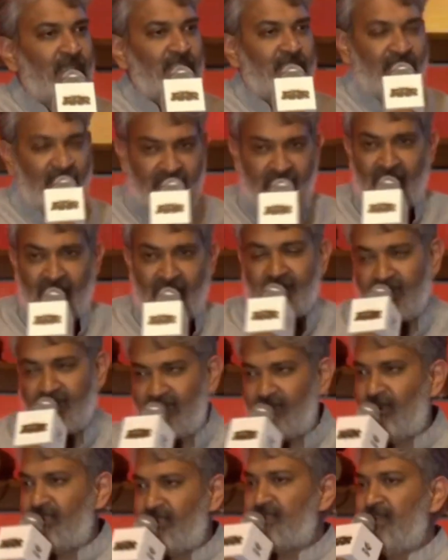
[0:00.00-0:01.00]
తలసాని
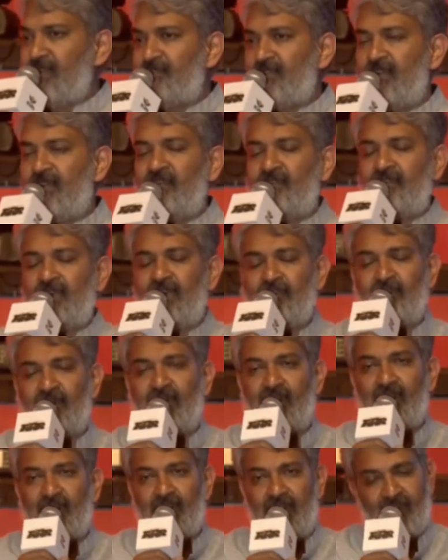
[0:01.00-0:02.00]
శ్రీనివాస్ యాదవ్
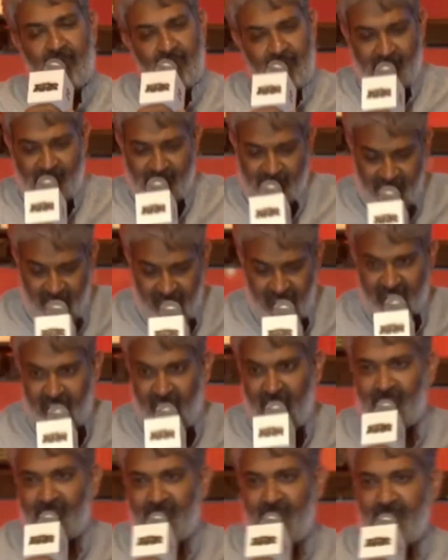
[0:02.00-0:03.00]
గారికి చాలా
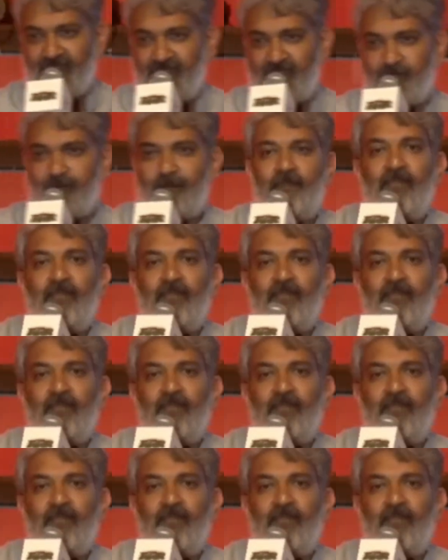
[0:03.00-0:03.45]
చాలా థ్యాంక్స్